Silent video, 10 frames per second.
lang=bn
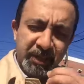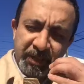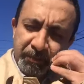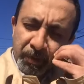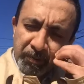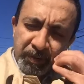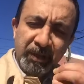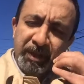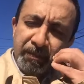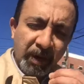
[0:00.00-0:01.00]
যিনি
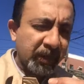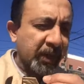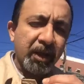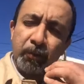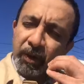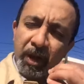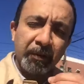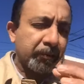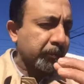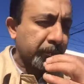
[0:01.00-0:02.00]
রমজানের দিন মারা যায় ওনার
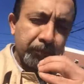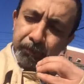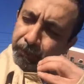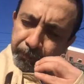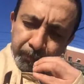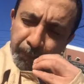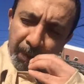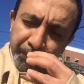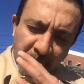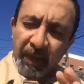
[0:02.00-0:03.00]
পাপ
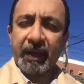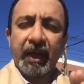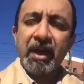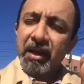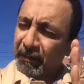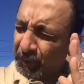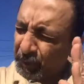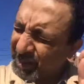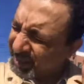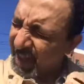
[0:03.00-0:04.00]
থাকে না
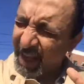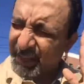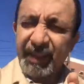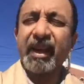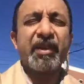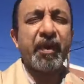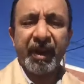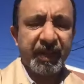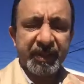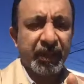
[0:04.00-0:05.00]
জাস্ট একদিন আগে
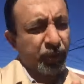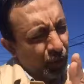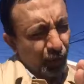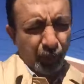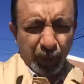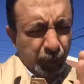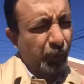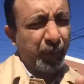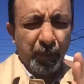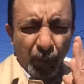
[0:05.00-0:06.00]
মারা গেছে সো উই শুড
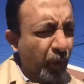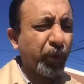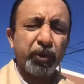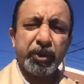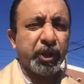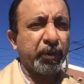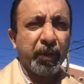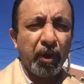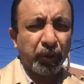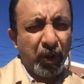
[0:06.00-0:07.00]
বি মোর কনসার্ন
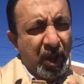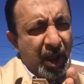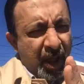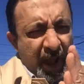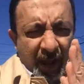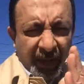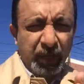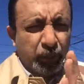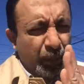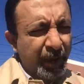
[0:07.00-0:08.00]
অ্যাবাউট
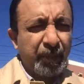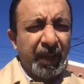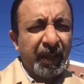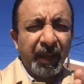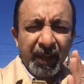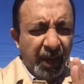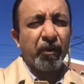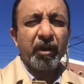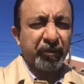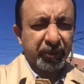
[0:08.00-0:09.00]
হিজ ওয়েল বিইং ইন
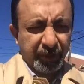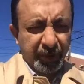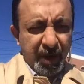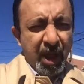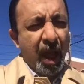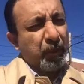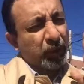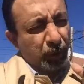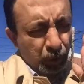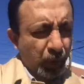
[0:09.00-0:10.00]
হেয়ার আফটার আমি মনে
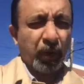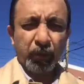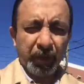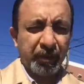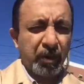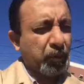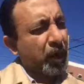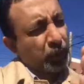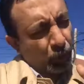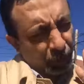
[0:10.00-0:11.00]
হয় দোয়া করি
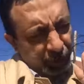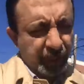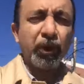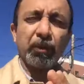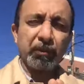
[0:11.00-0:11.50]
ওনার দোষ ছিল